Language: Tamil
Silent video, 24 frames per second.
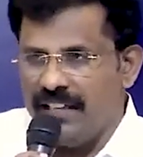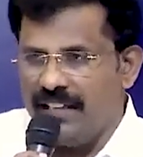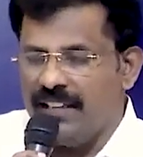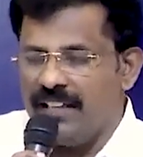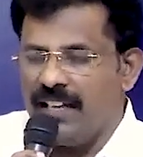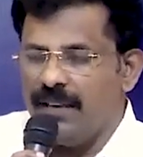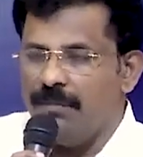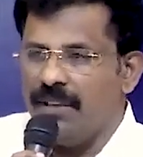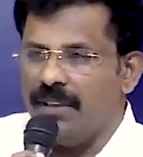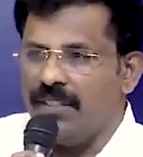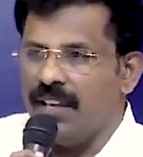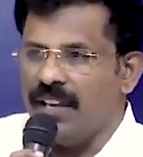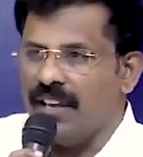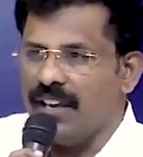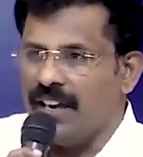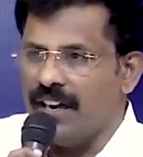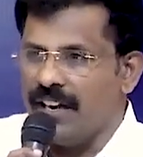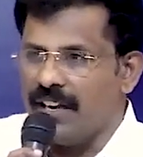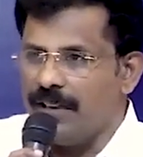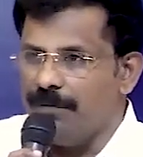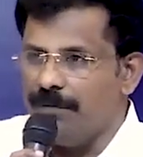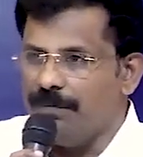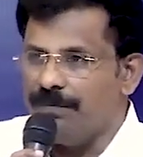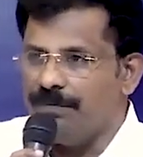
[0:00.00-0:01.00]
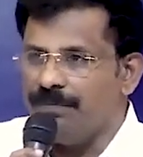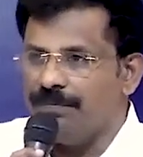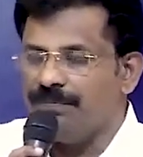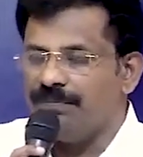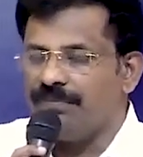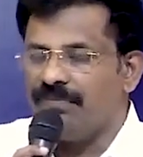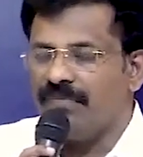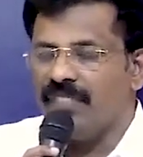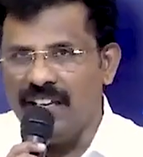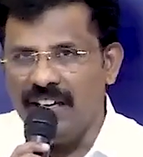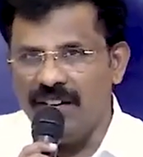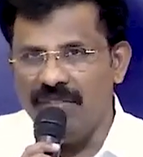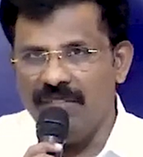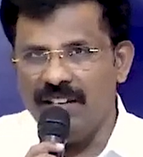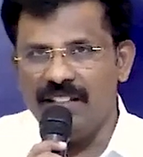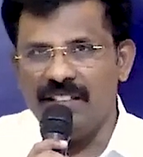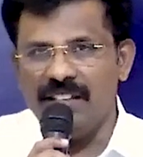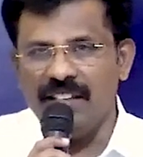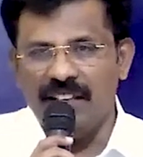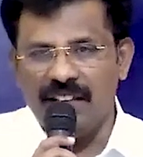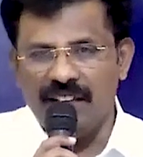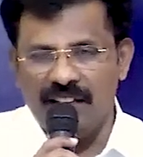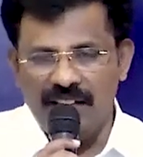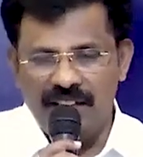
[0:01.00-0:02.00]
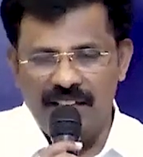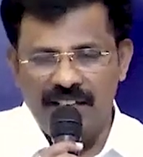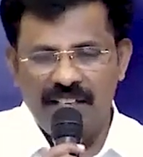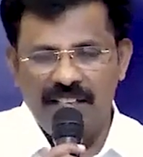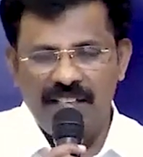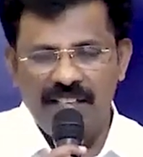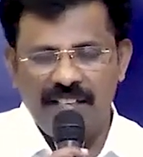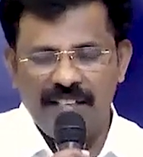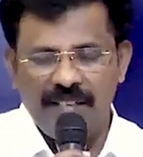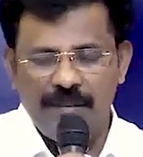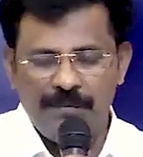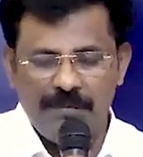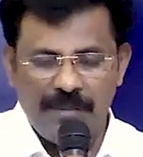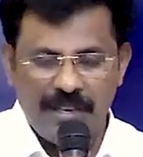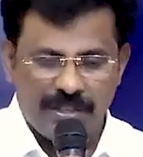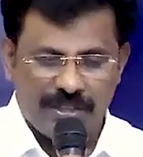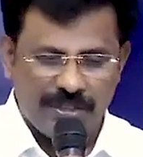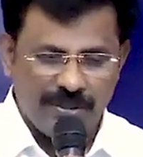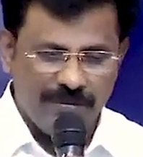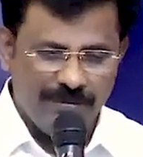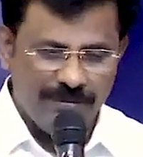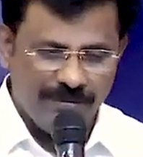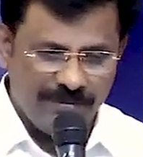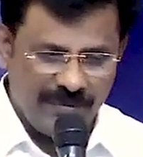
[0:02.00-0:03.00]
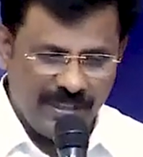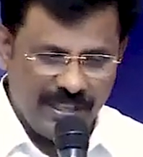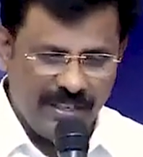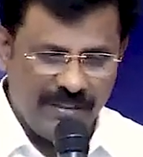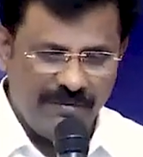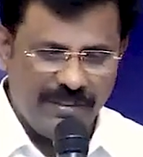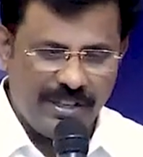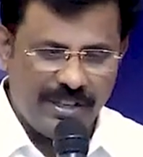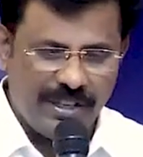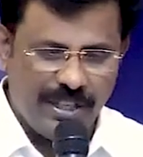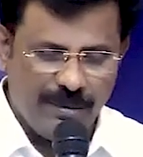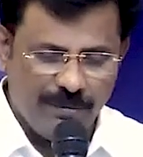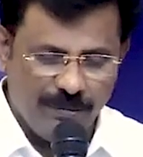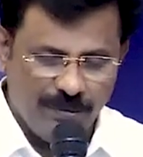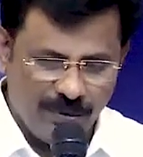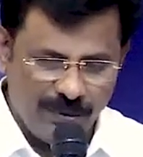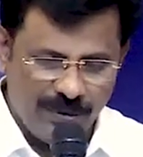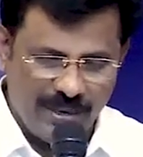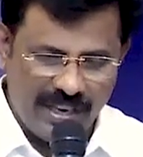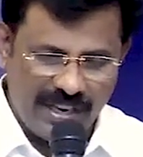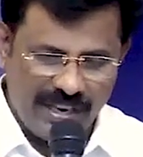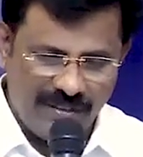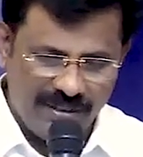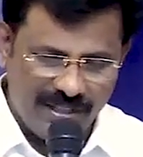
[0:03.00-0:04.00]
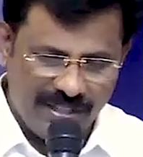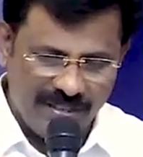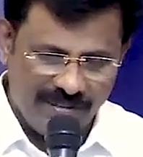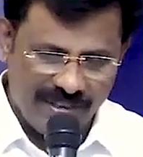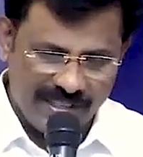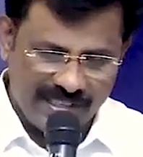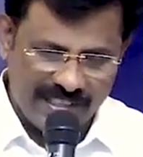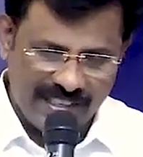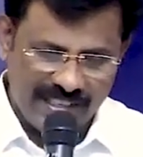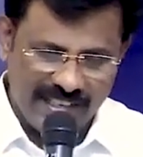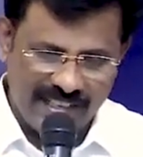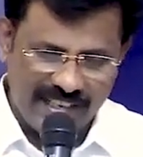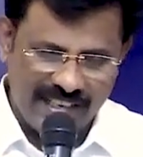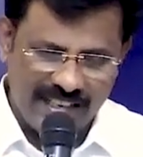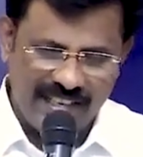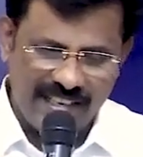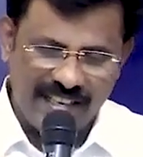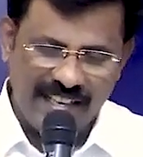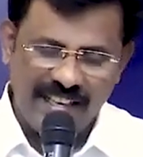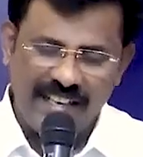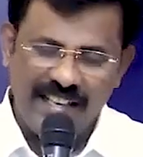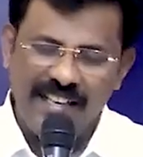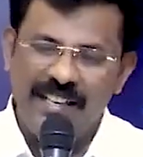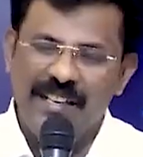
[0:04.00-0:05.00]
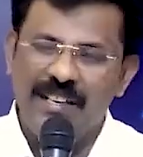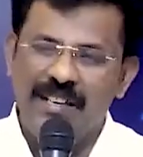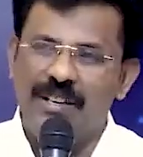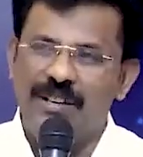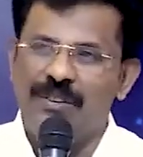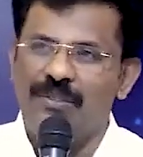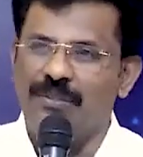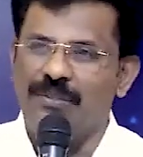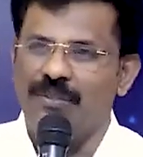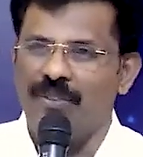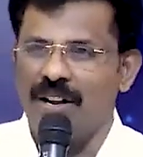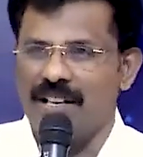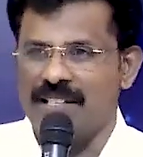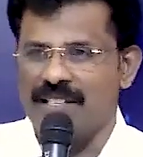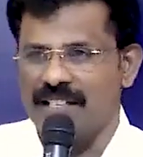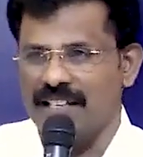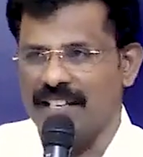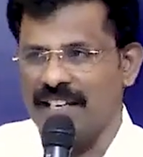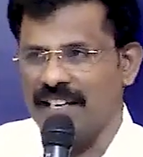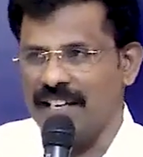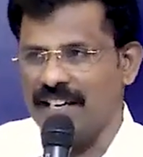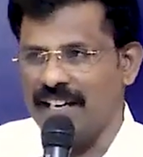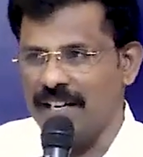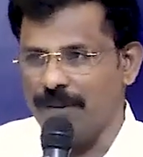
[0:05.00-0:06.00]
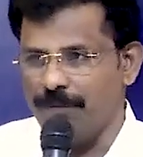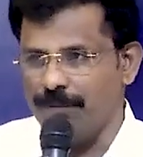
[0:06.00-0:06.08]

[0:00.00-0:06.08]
ஐந்தாம் அதிகாரம் இருபத்தி இரண்டு மற்றும் இருபத்தி மூன்றாவது வசனங்களை வாசிக்க